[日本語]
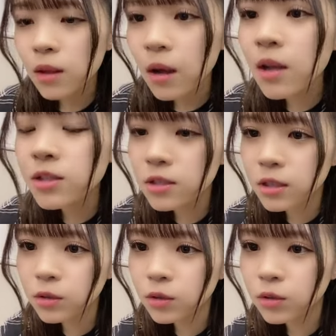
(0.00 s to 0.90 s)
ハーサ
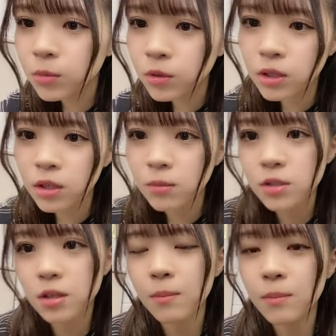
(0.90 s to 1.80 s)
ちゃんとの思い出ありま
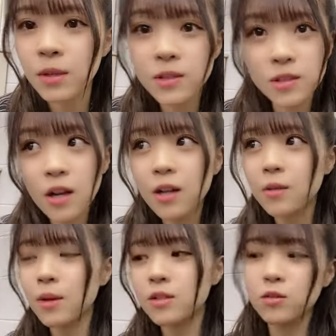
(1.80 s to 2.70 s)
すかめっちゃあり
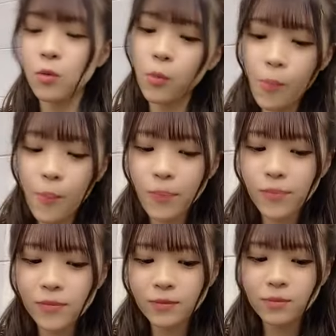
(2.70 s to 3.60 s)
ますよ
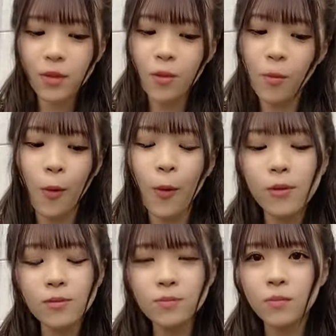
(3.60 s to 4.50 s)
も
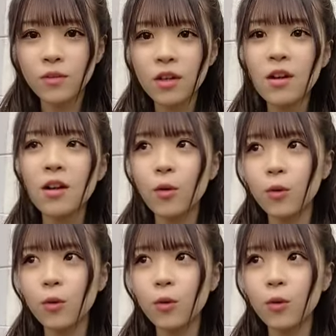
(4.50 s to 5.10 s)
うだから